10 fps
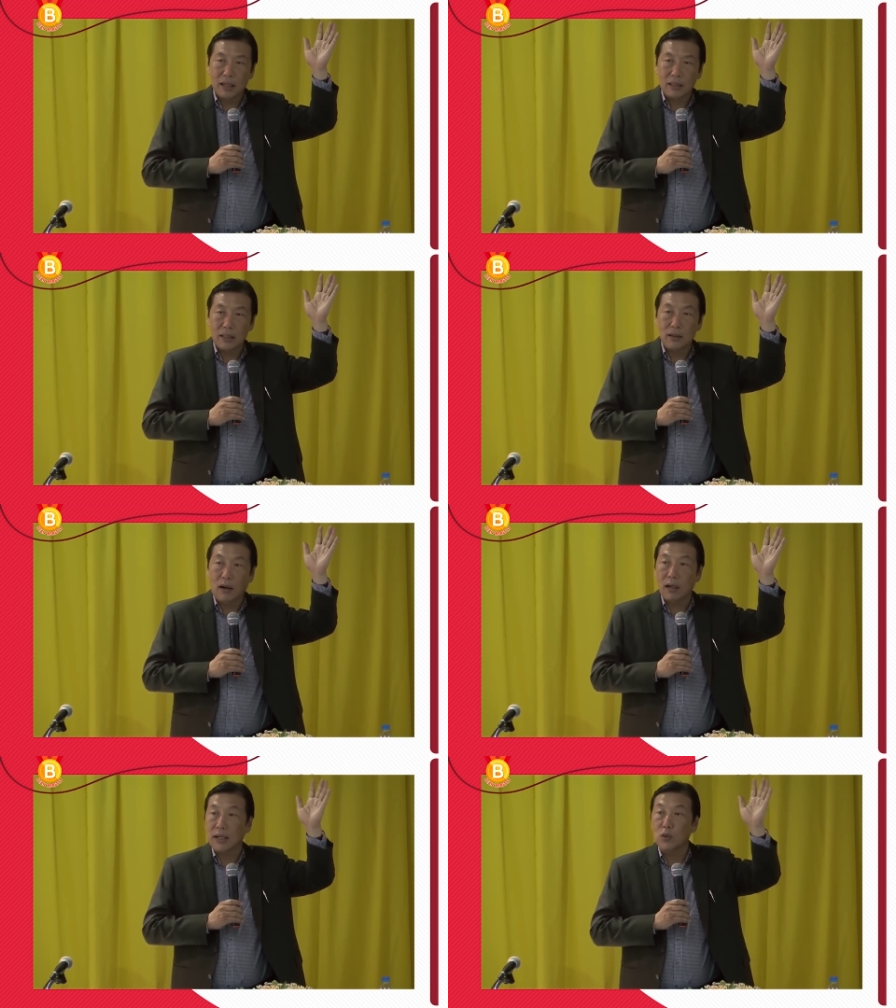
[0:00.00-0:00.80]
ครึ่งห้
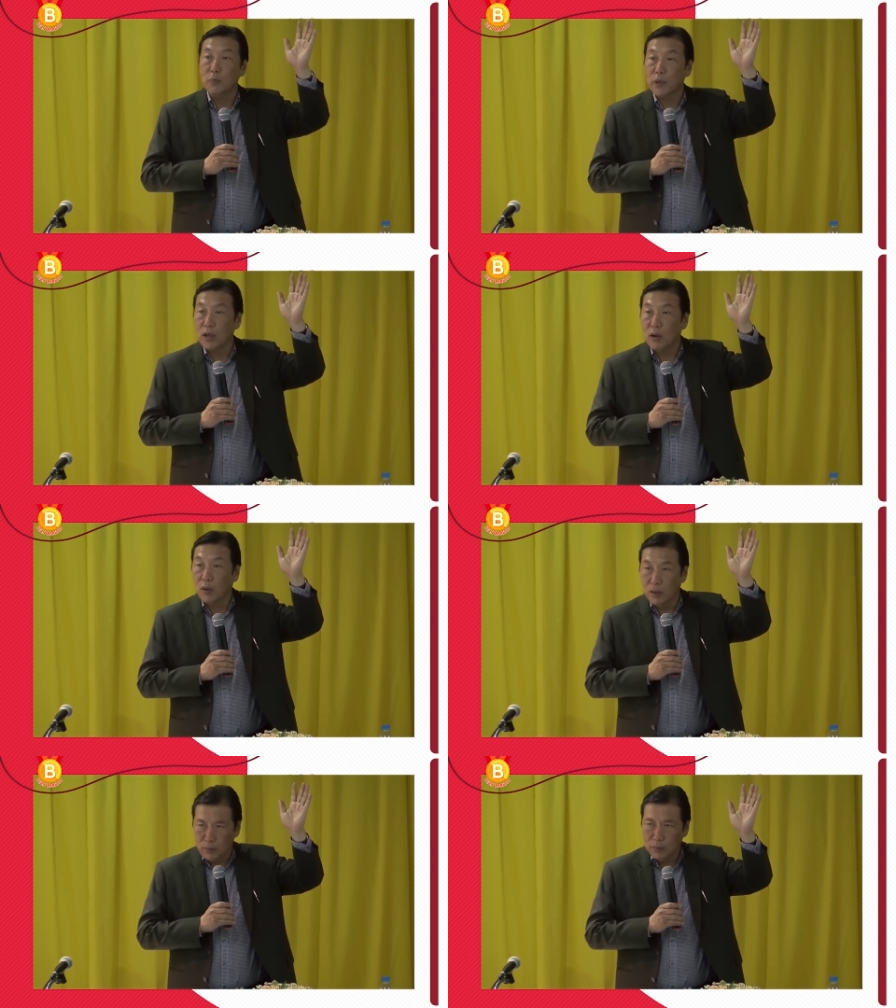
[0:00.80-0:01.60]
อง ทางนู้นไม่โอ้
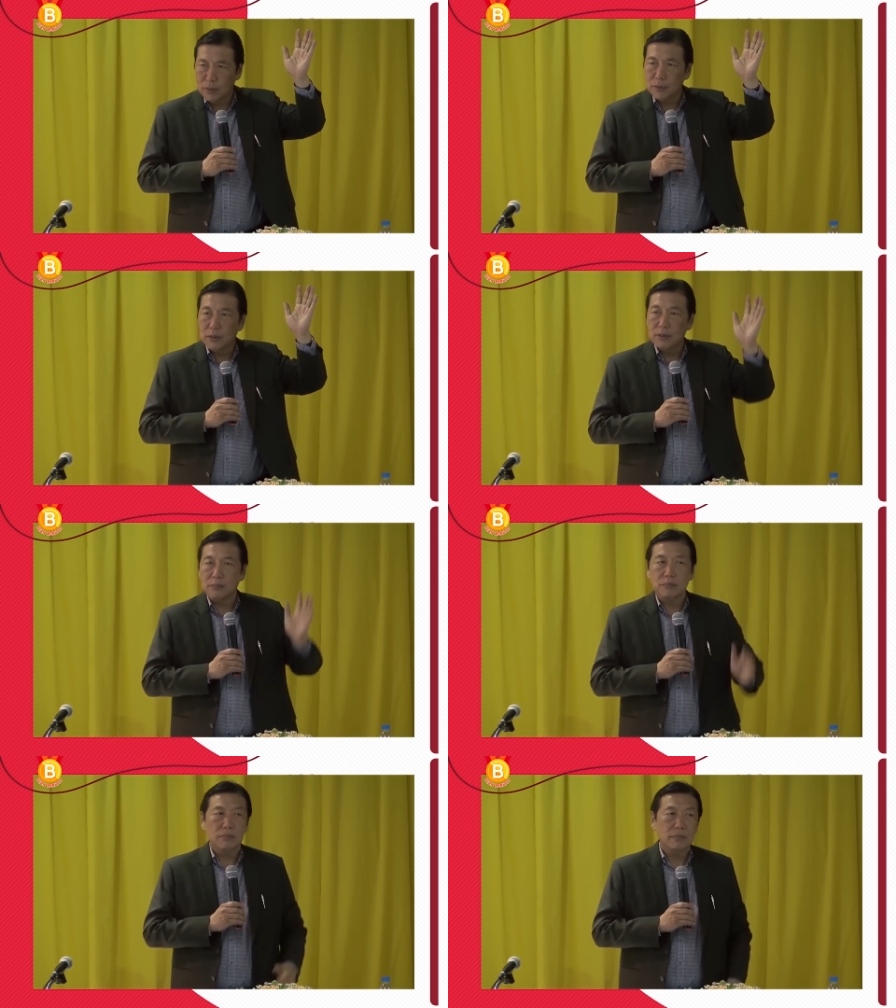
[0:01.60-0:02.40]

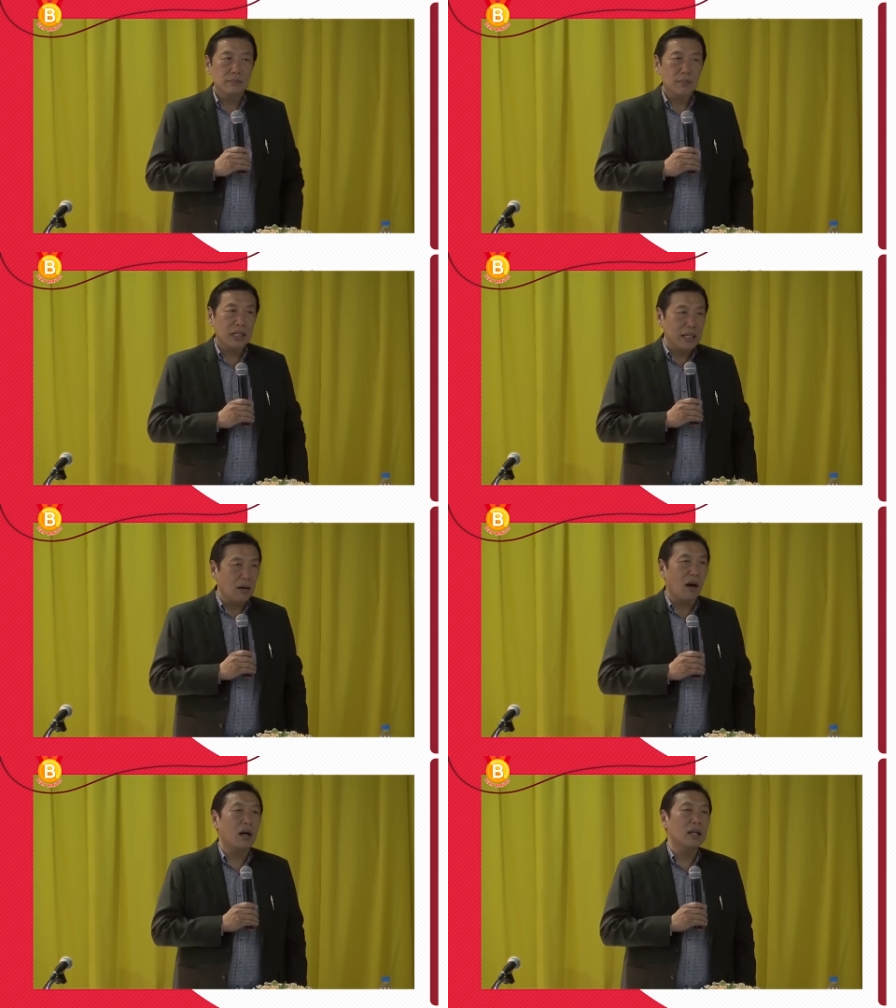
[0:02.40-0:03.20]
ครึ่ง
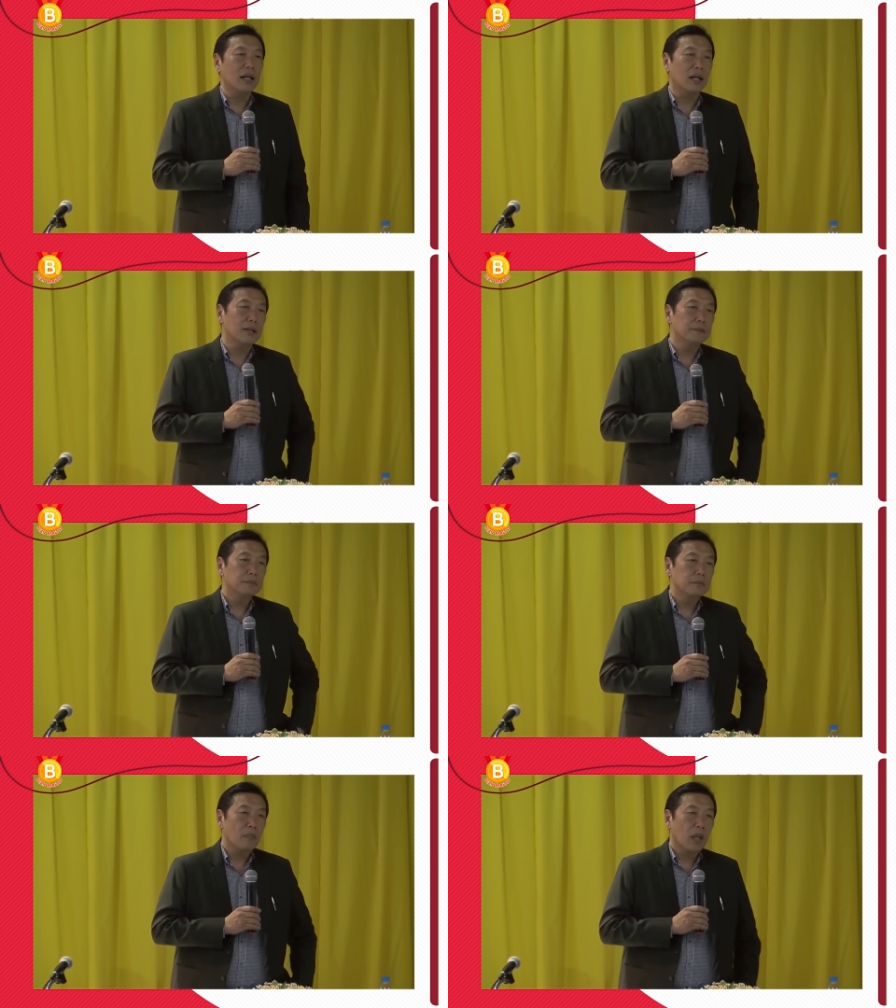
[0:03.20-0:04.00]
ห้องเลยฮะ
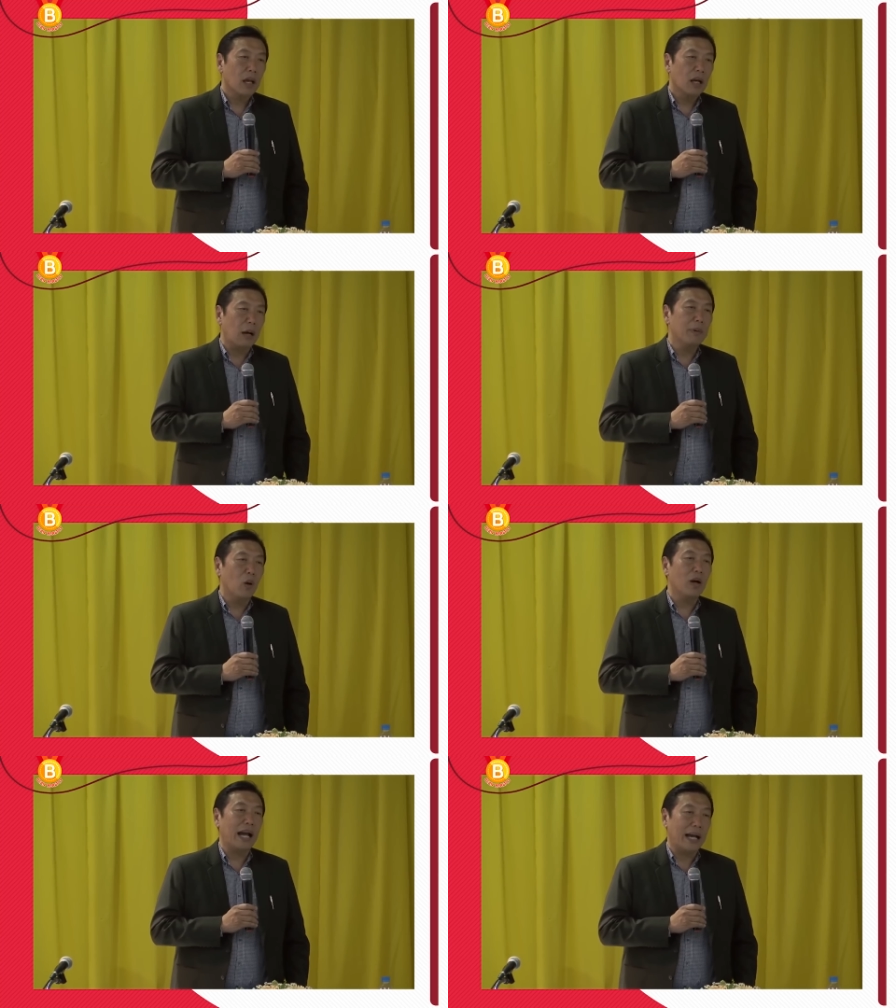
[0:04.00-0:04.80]
เราเป็นโร
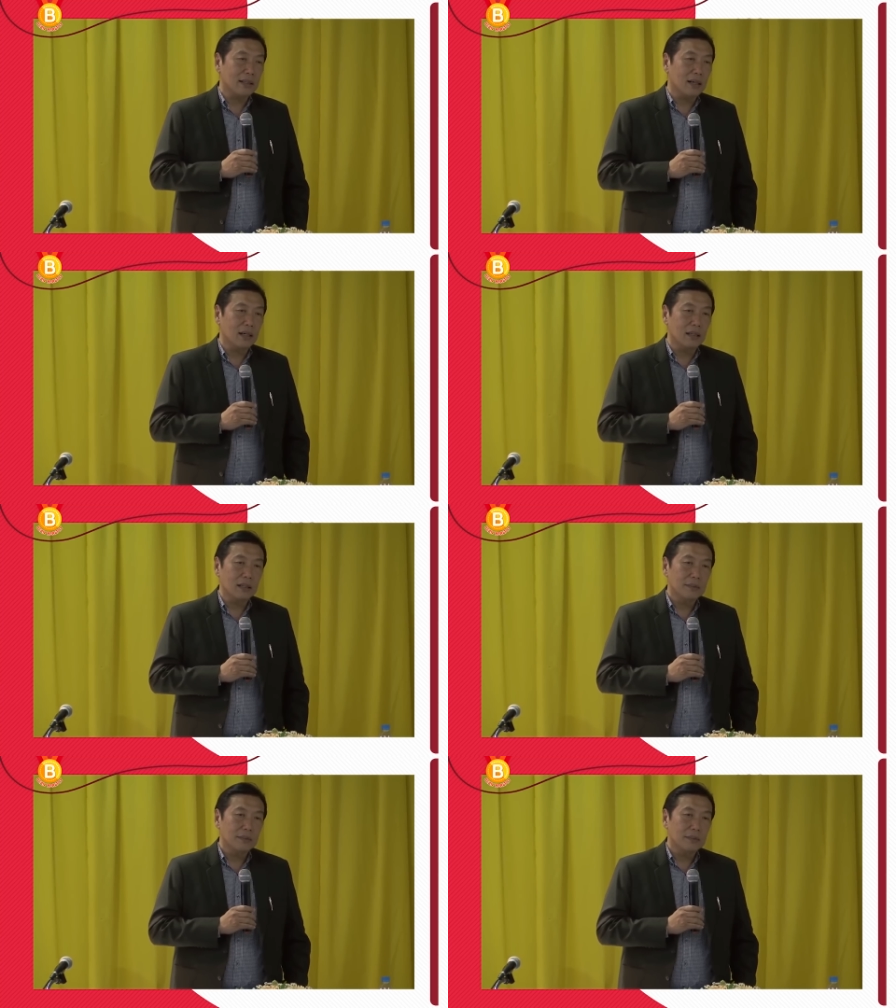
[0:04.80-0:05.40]
คอาหารเกิน